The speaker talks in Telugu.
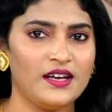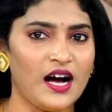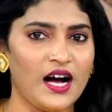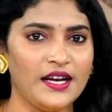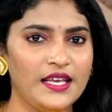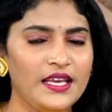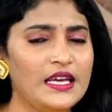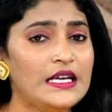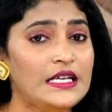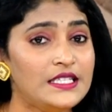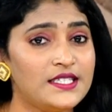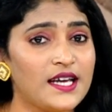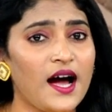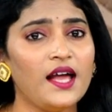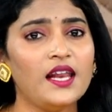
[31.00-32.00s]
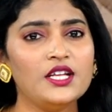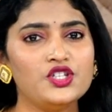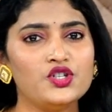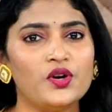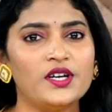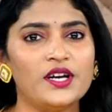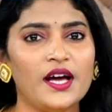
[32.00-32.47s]
కానీ చాలా
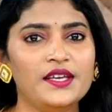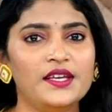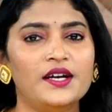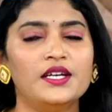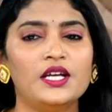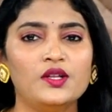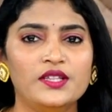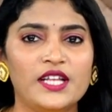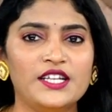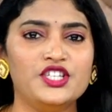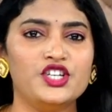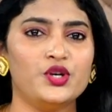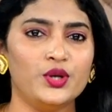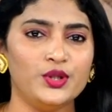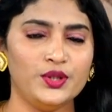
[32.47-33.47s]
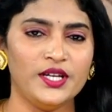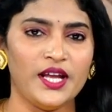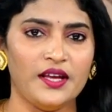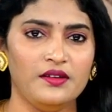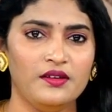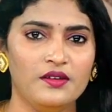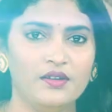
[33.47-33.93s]
చోట్ల ఎండలు దంచికొడుతున్నాయి